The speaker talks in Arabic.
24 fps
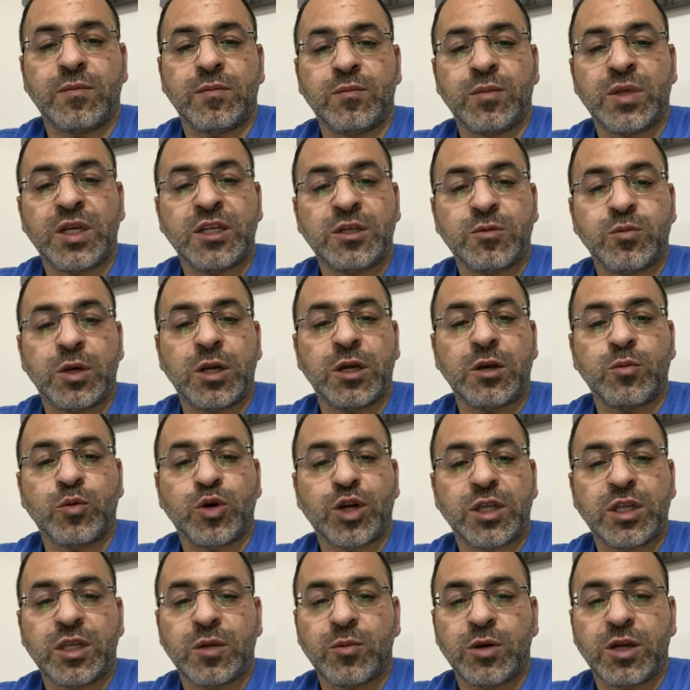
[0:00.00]
بالنسبه
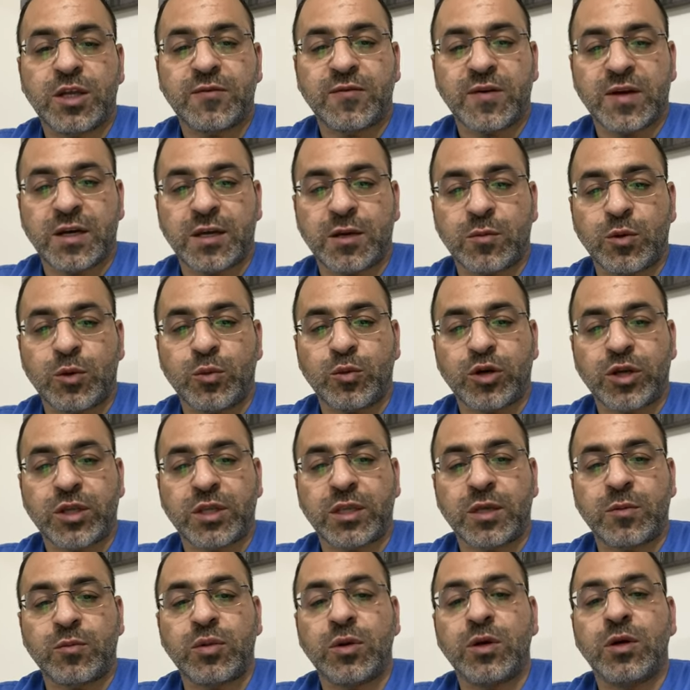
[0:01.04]
للمرتب لا تفكر
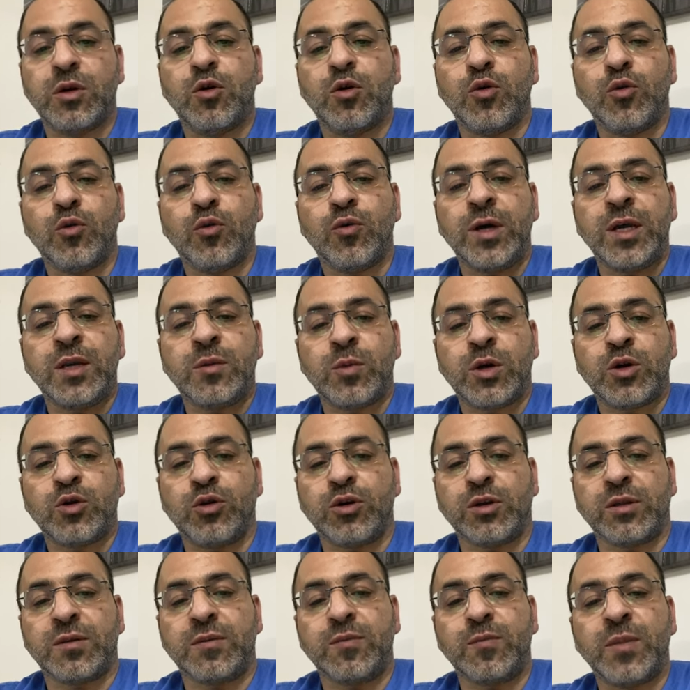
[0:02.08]
بالمرتب وين ما
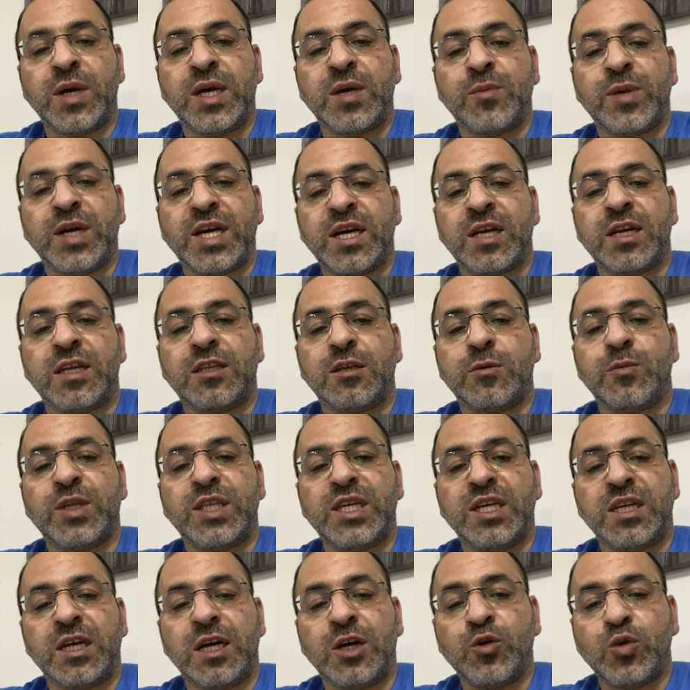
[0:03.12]
رحت مهما كانت
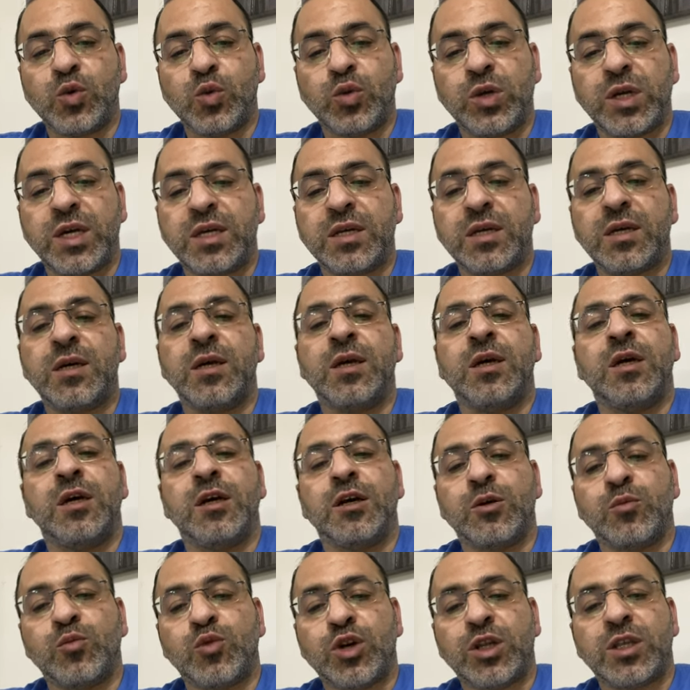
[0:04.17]
المدينه او الولايه
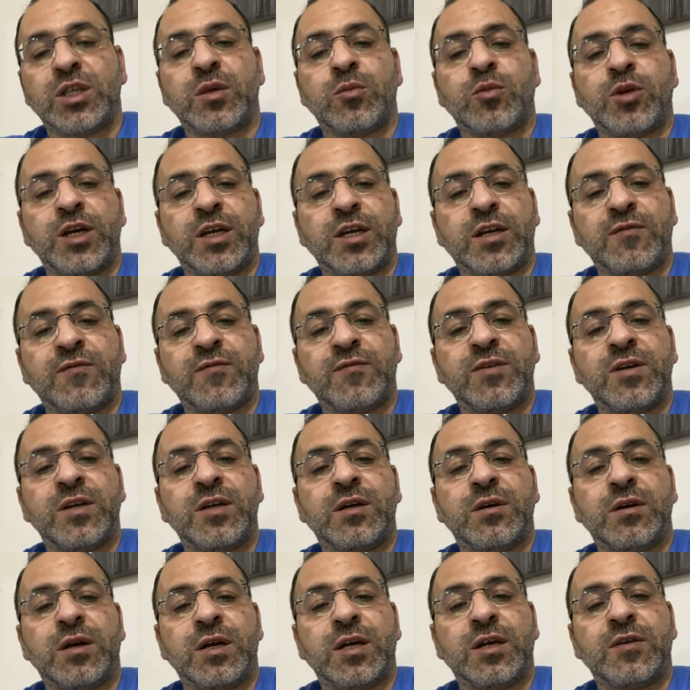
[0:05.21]
المرتب راح
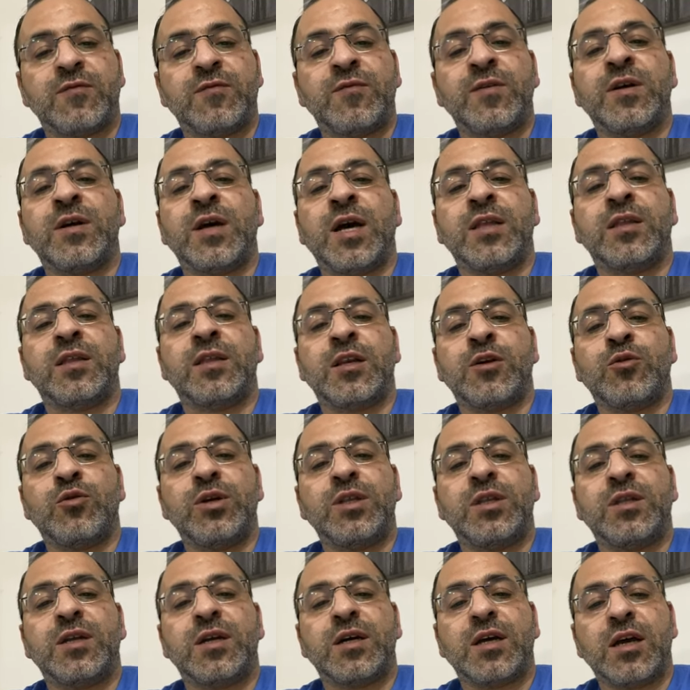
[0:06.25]
يكفيك راح يكفيك حتى لو
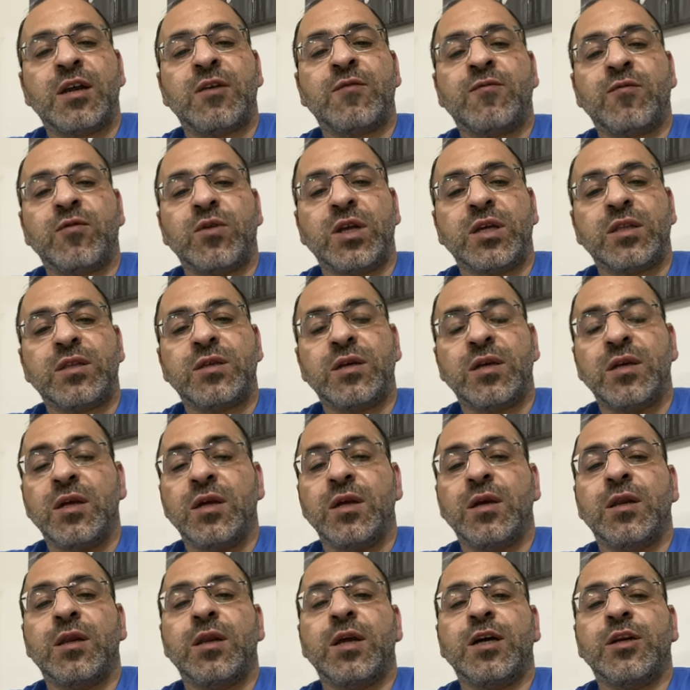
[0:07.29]
عندك ألف ولد
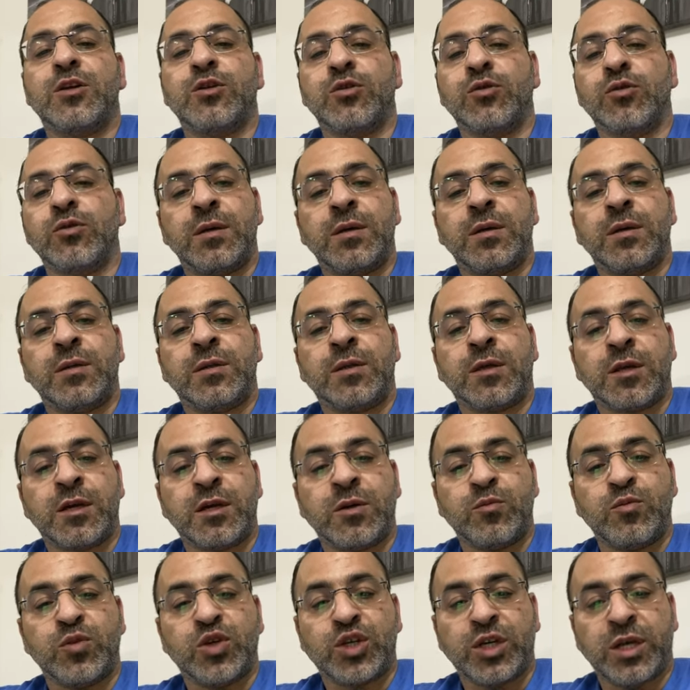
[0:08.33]
لانه
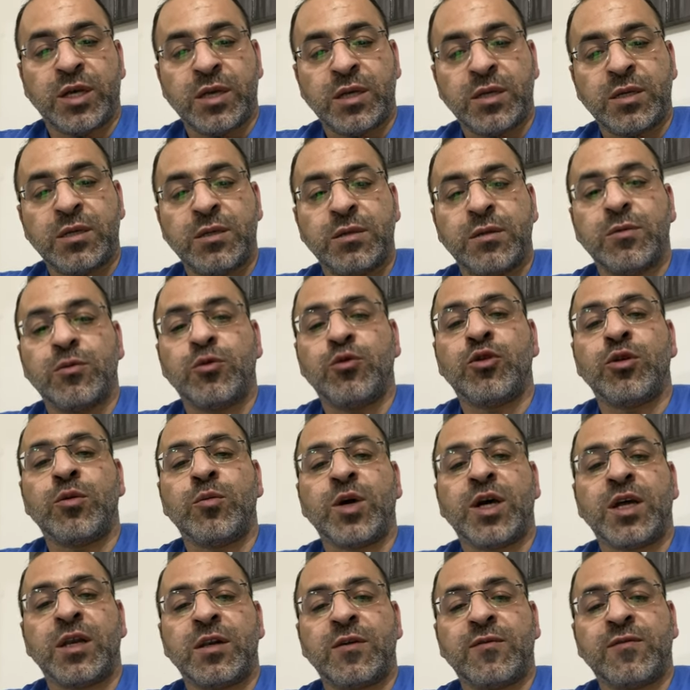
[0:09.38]
الضرايب مش عاليه كل ما
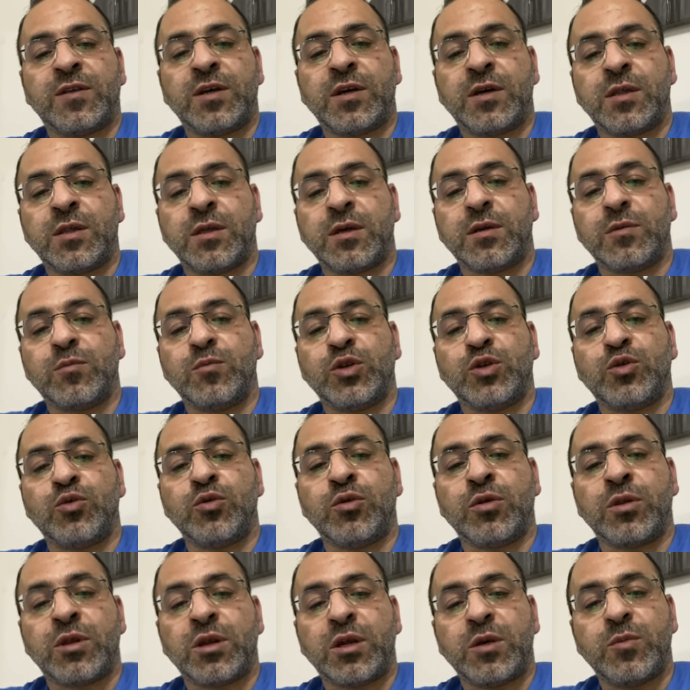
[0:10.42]
خلفت اكثر بتكون
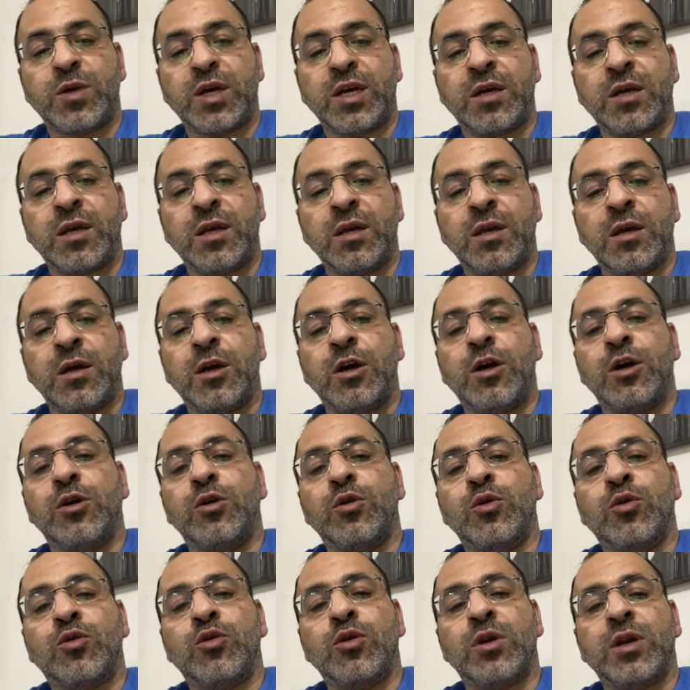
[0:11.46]
الضرايب اقل
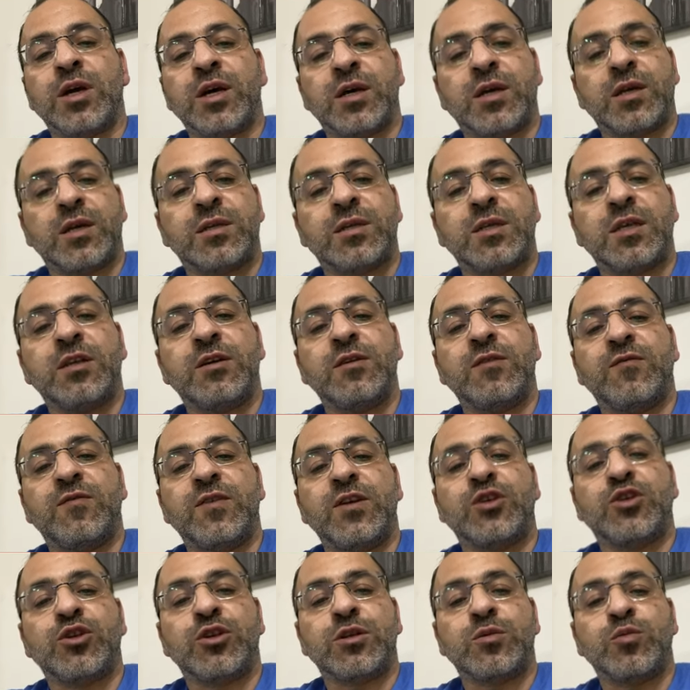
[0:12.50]
وكل اخر سنه
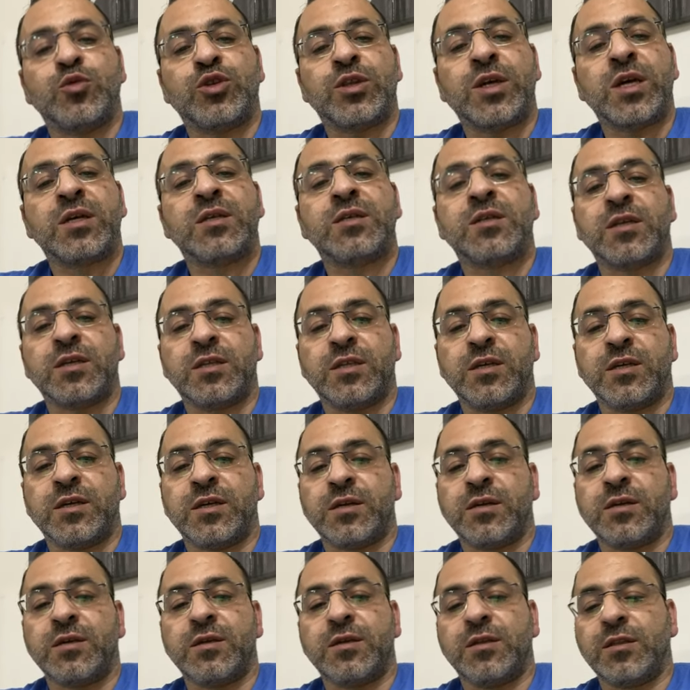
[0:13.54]
في شيء اسمه تاكس
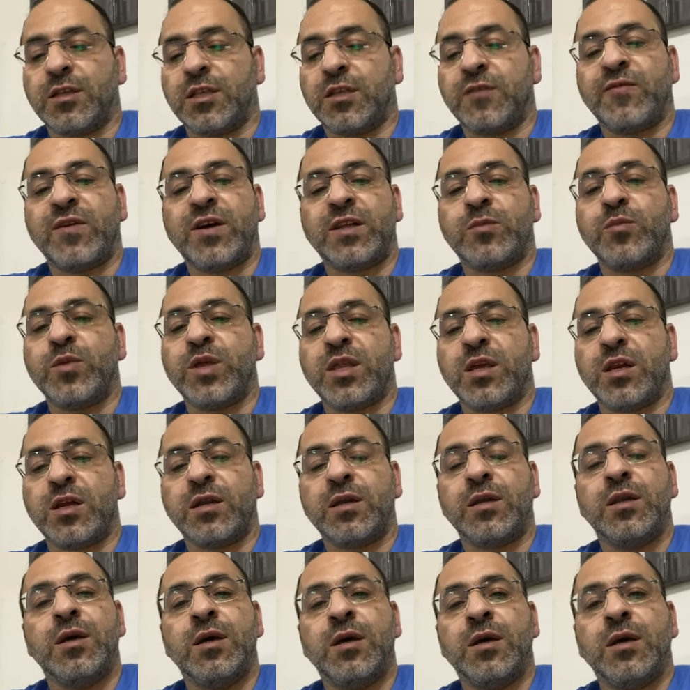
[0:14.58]
ريتيرن انت دفعت
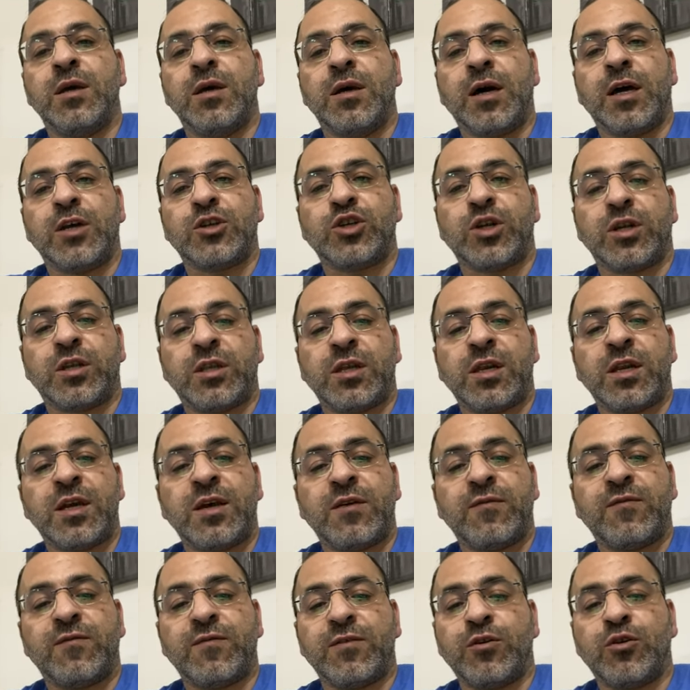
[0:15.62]
مثلا
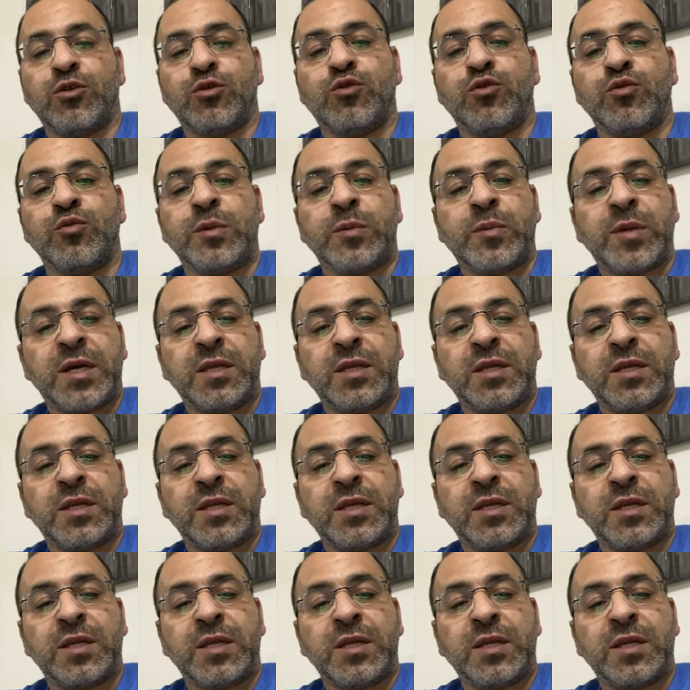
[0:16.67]
10000 الحكومه ما